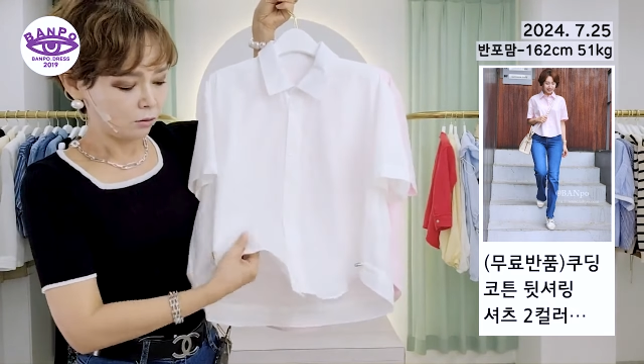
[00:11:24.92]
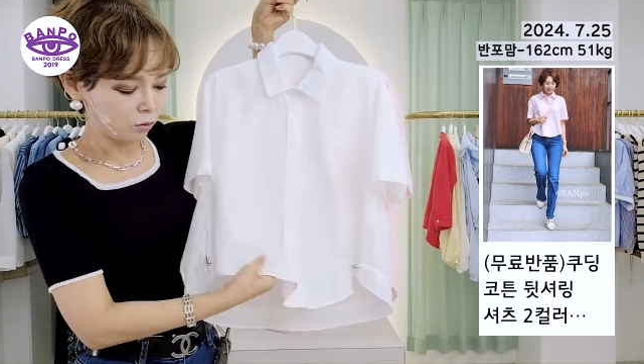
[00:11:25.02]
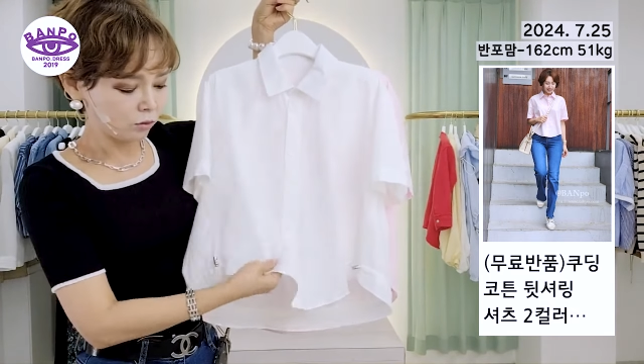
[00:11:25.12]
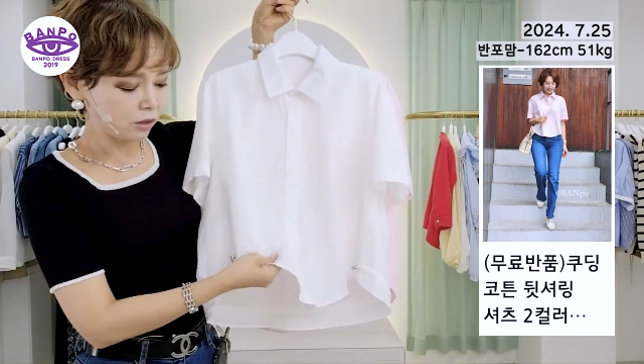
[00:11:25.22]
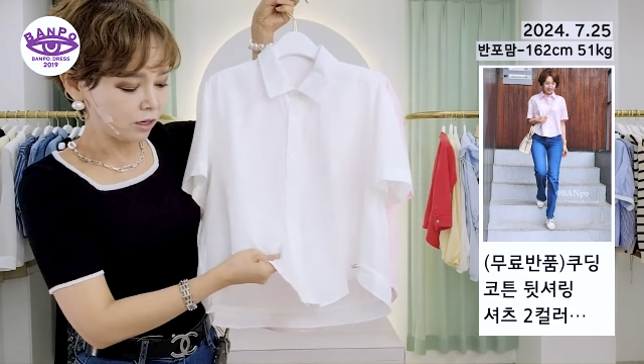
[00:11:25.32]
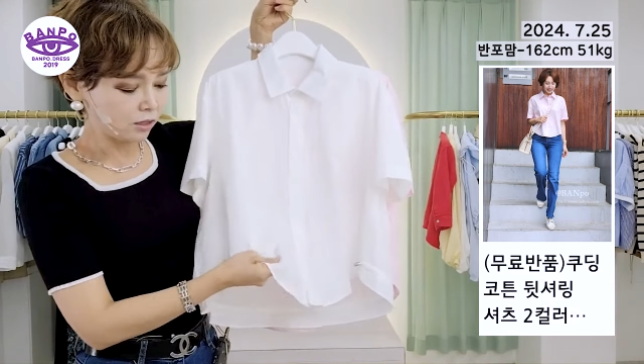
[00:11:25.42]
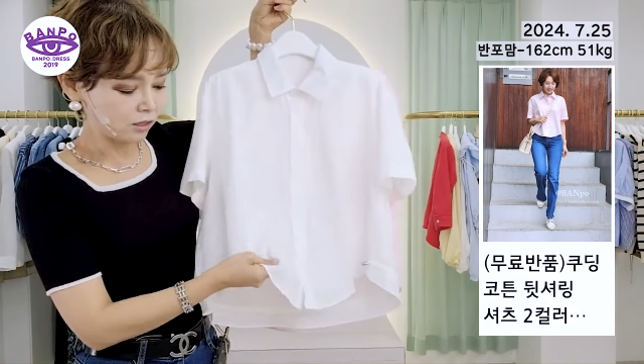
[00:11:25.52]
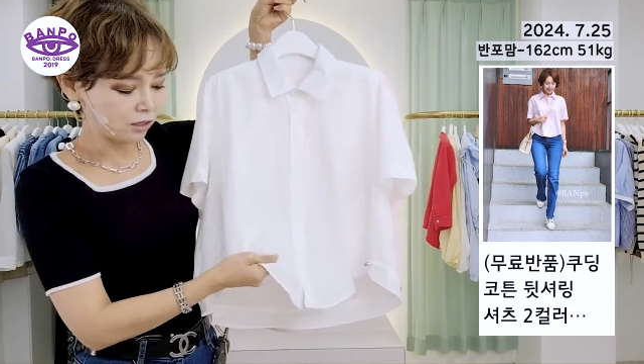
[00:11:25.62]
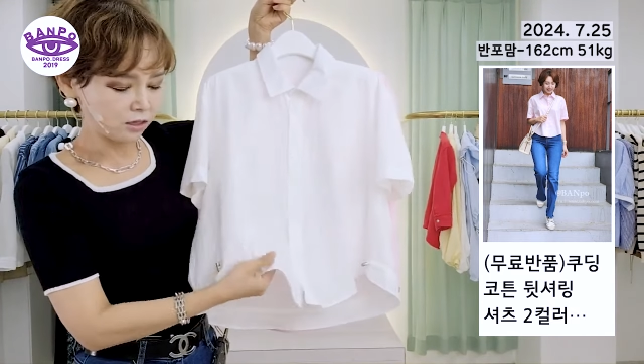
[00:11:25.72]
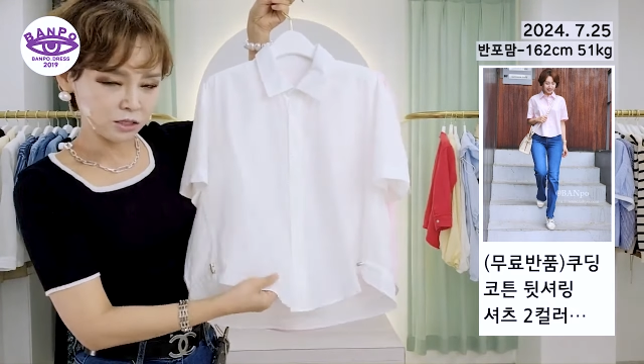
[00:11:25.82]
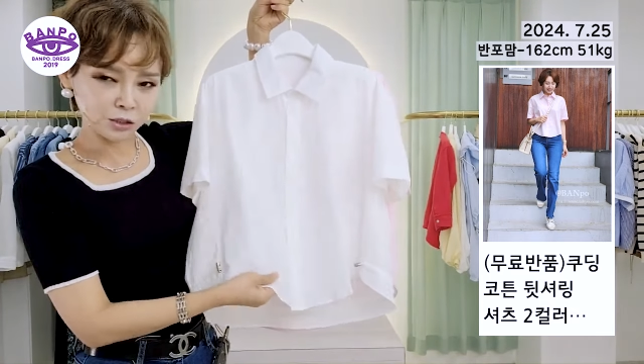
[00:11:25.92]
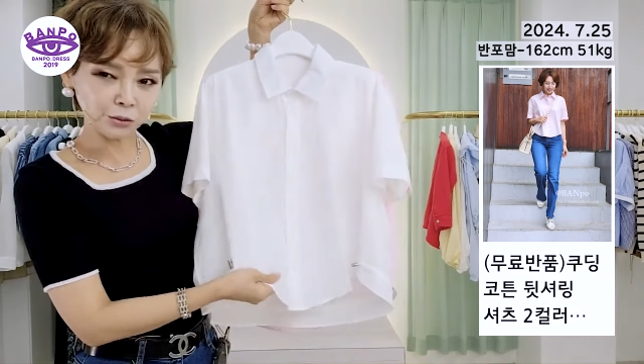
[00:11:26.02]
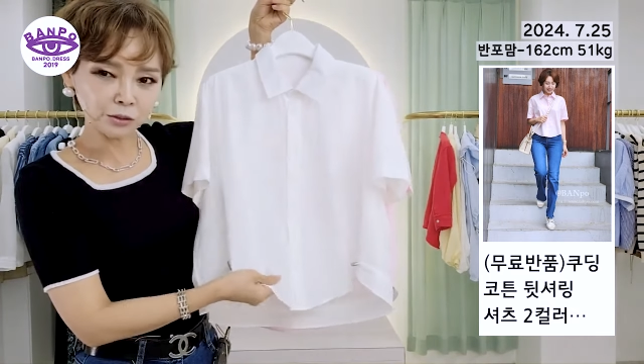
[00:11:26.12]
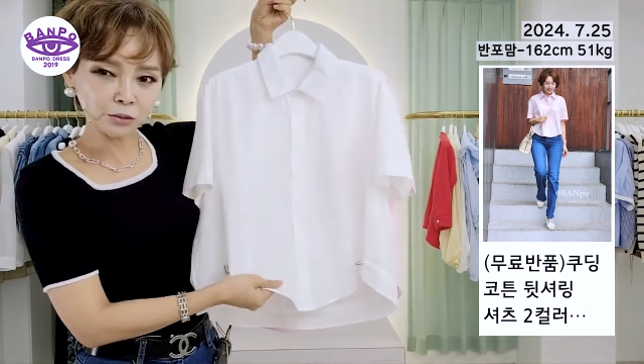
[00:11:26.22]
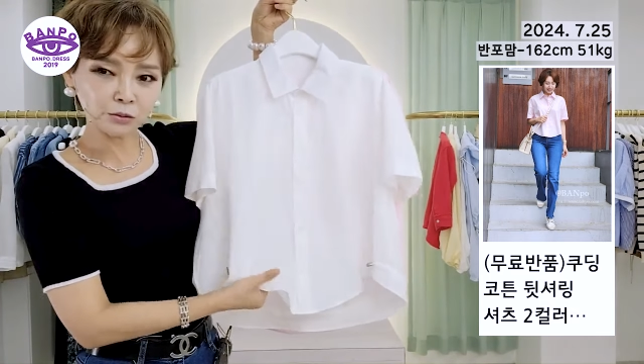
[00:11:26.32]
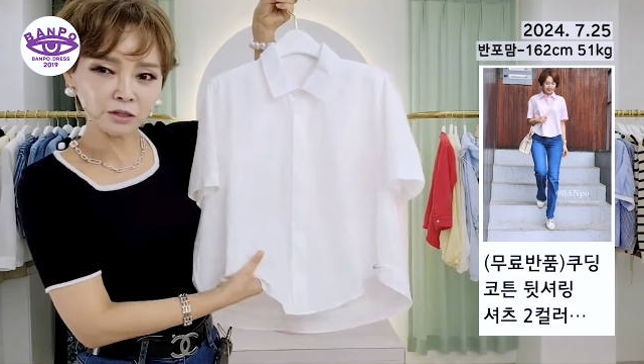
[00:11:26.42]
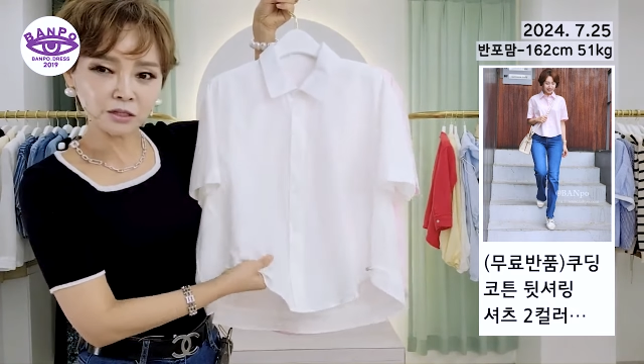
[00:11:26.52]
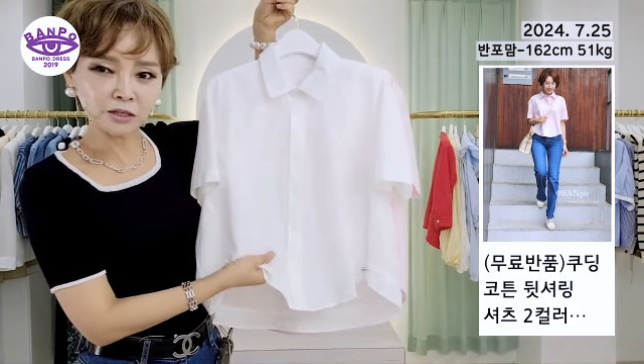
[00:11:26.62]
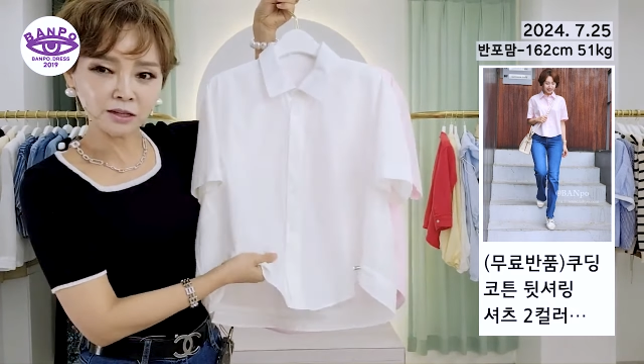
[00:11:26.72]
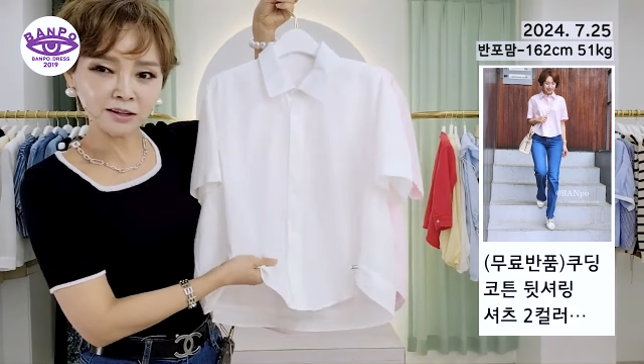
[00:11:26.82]
원단이 시원한
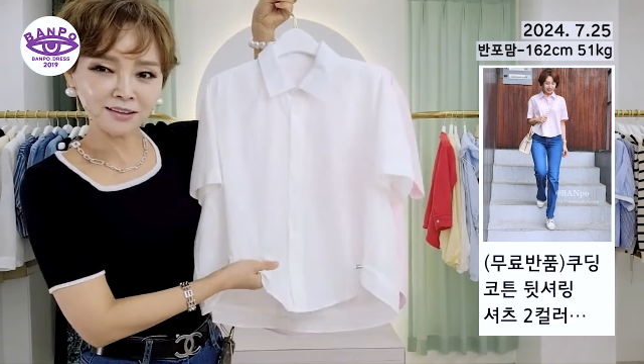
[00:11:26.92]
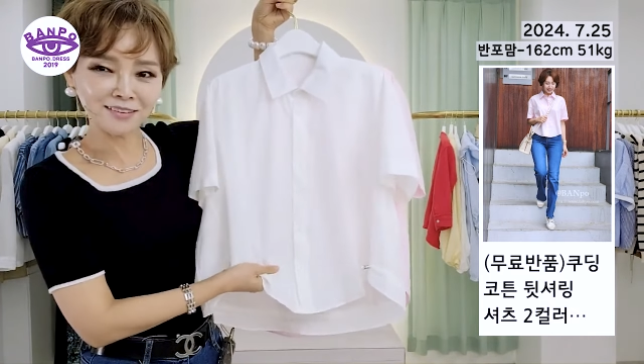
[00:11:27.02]
원단이네.